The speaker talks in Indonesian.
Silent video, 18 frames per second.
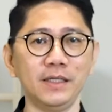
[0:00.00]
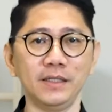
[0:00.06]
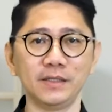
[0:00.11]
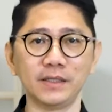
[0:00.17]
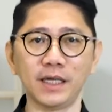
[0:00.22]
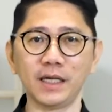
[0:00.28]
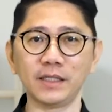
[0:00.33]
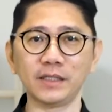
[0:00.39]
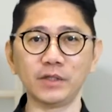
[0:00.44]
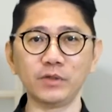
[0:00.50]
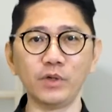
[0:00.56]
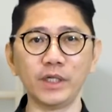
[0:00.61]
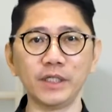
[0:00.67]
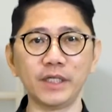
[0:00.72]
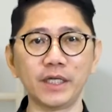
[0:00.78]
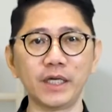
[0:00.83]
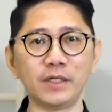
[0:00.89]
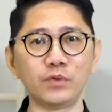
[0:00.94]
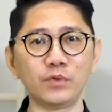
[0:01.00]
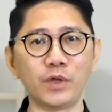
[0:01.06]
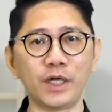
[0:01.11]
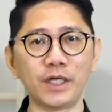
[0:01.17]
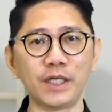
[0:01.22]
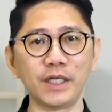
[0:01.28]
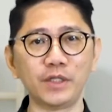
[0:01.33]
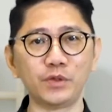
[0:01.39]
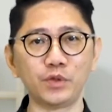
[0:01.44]
Salah satu ajaran
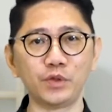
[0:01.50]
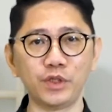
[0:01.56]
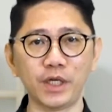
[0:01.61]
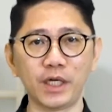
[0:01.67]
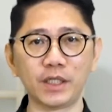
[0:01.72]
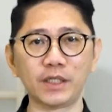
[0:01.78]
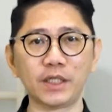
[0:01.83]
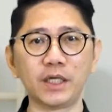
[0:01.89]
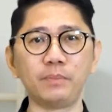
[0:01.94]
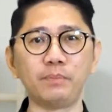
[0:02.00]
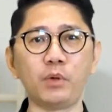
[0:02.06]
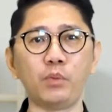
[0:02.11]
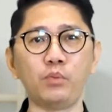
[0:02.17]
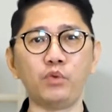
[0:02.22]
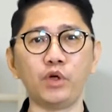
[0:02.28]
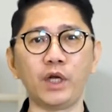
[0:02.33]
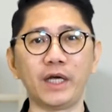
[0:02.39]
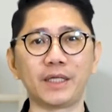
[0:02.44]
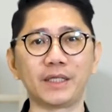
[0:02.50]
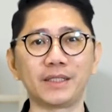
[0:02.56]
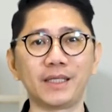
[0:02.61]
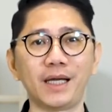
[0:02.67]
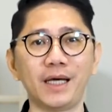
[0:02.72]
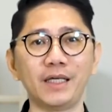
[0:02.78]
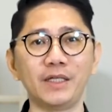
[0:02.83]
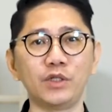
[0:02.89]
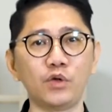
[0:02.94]
Tuhan Yesus yang terpopuler
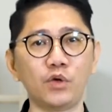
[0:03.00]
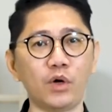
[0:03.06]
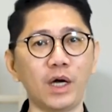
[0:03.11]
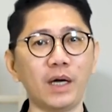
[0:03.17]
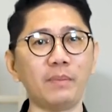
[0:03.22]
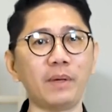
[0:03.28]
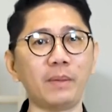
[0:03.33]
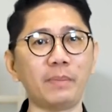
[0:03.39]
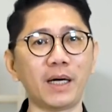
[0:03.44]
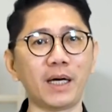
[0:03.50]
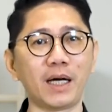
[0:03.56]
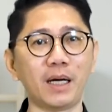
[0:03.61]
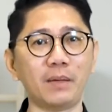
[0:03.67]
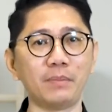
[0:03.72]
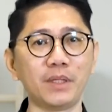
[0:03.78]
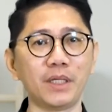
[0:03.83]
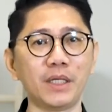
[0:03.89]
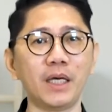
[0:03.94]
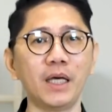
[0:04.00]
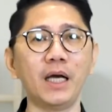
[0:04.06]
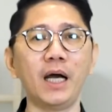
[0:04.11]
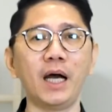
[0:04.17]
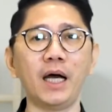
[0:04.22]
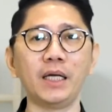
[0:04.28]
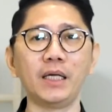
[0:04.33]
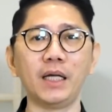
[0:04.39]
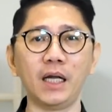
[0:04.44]
selain doa Bapa kami
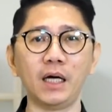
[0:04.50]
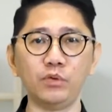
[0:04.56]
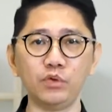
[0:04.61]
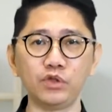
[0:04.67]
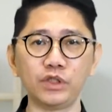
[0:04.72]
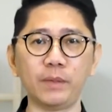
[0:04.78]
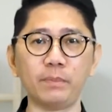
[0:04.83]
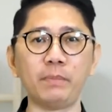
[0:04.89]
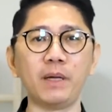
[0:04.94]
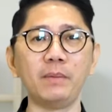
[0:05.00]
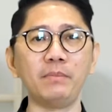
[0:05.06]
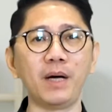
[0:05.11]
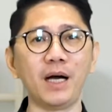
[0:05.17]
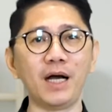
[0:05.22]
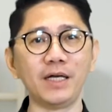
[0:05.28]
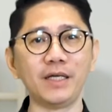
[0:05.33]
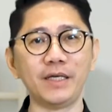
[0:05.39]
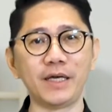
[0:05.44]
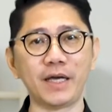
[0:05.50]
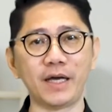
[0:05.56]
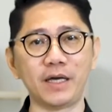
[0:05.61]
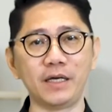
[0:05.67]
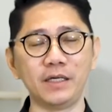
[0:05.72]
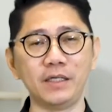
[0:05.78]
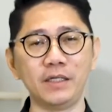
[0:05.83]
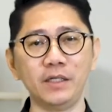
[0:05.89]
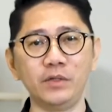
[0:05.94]
adalah ucapan bahagia
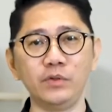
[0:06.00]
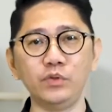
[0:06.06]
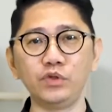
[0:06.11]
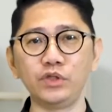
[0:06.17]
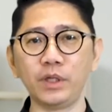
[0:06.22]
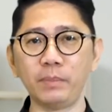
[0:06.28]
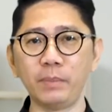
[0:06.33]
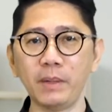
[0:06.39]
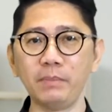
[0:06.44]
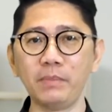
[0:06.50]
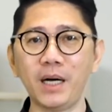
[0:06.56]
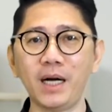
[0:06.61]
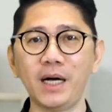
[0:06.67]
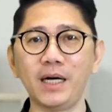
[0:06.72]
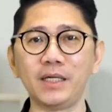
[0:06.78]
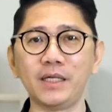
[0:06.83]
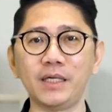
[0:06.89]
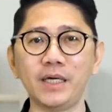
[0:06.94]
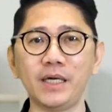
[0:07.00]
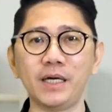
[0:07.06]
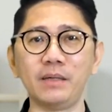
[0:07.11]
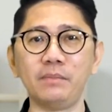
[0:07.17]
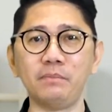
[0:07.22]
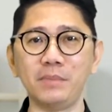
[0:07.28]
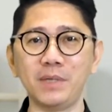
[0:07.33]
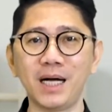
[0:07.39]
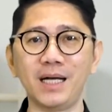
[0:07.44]
ucapan
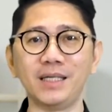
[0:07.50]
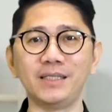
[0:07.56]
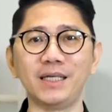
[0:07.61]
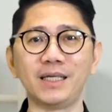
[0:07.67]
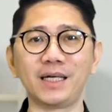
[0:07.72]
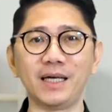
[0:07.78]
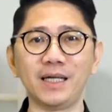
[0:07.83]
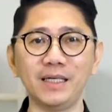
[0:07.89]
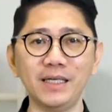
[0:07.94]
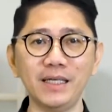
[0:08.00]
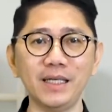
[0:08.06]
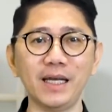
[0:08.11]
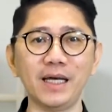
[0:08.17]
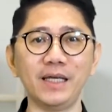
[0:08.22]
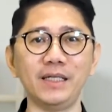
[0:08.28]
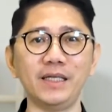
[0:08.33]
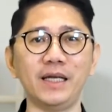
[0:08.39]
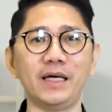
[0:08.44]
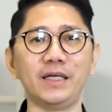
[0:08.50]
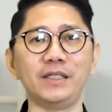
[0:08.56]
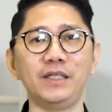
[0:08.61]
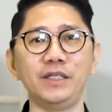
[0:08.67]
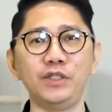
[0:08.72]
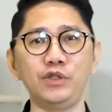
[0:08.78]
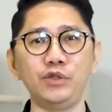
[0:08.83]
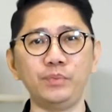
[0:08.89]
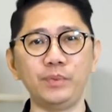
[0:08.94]
bahagia mengajarkan nilai-nilai
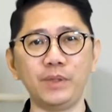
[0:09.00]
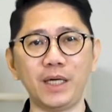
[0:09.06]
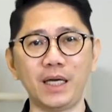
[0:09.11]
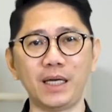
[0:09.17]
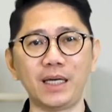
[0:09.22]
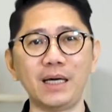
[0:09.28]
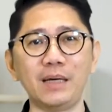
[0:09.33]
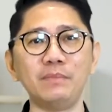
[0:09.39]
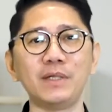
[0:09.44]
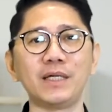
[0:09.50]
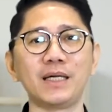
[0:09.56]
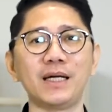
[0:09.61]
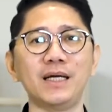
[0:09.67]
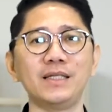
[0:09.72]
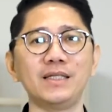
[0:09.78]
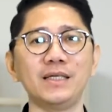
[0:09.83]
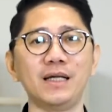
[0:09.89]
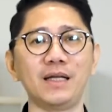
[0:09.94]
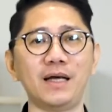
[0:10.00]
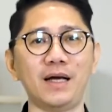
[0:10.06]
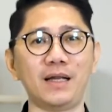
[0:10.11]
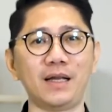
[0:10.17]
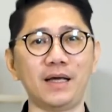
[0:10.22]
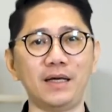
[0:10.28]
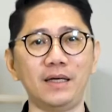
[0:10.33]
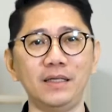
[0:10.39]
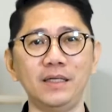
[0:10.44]
hidup dalam kerajaan
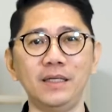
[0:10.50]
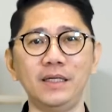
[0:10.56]
Allah.